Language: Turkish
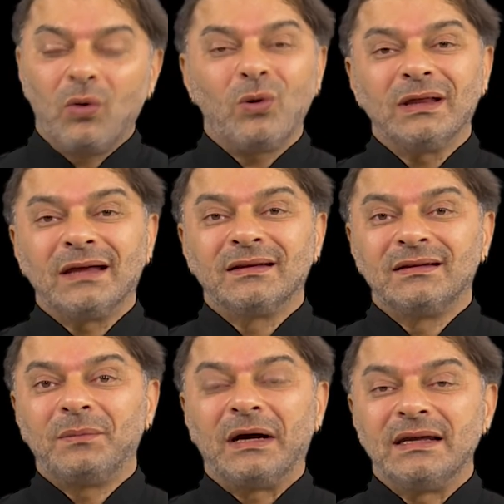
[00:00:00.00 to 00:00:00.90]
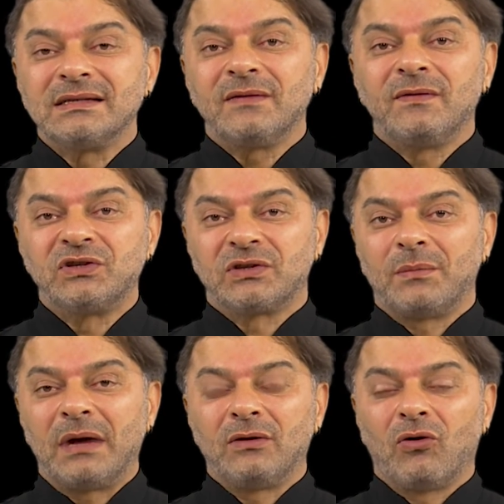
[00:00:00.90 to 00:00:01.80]
O alanda da maalesef hiç
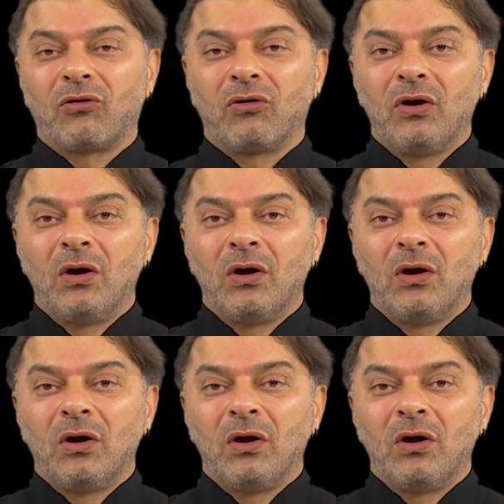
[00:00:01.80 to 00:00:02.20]
damar yok.